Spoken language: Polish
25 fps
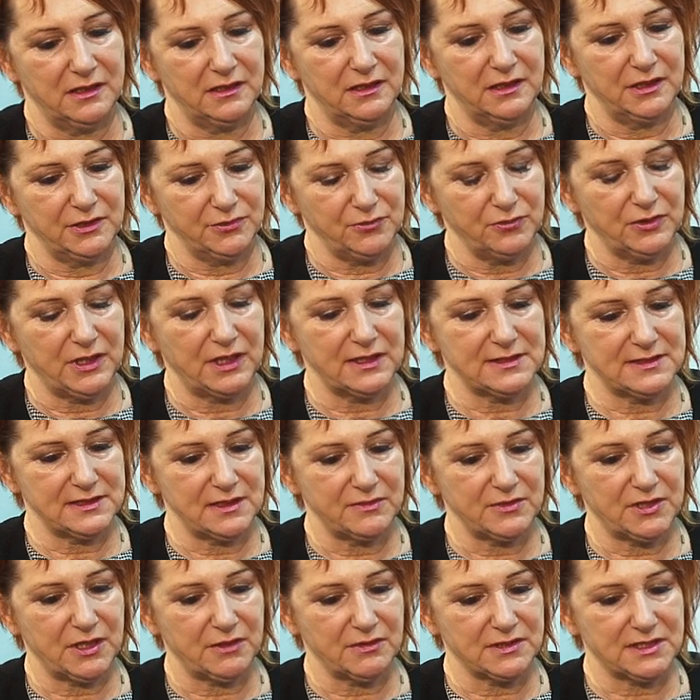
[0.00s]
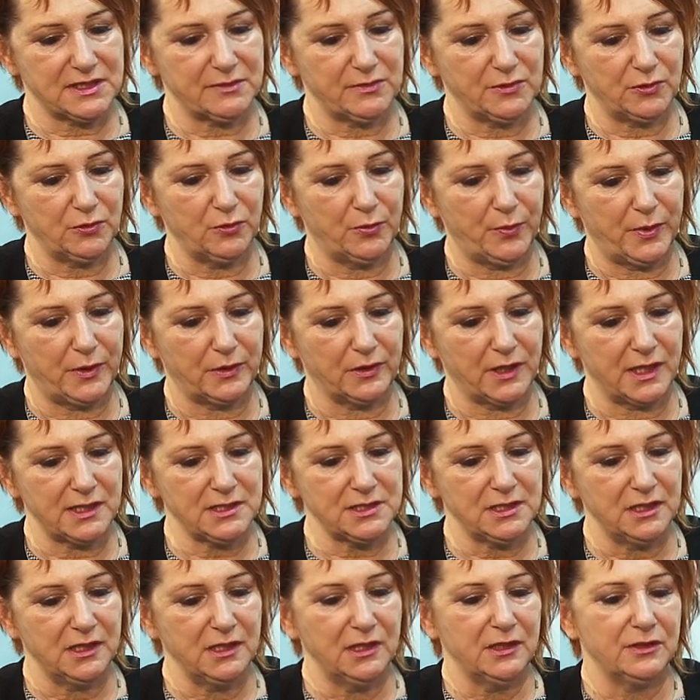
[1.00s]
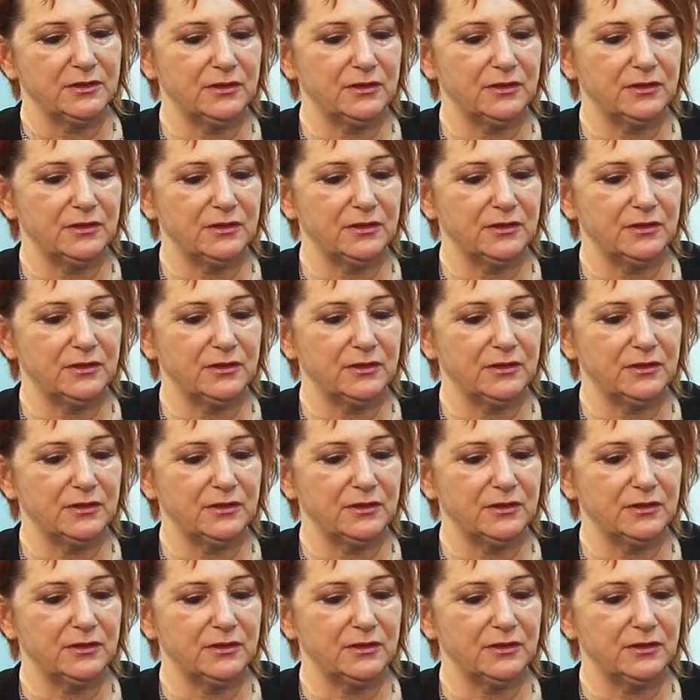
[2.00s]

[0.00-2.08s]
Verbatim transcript: Y, I tutaj z tym się chcemy uporać.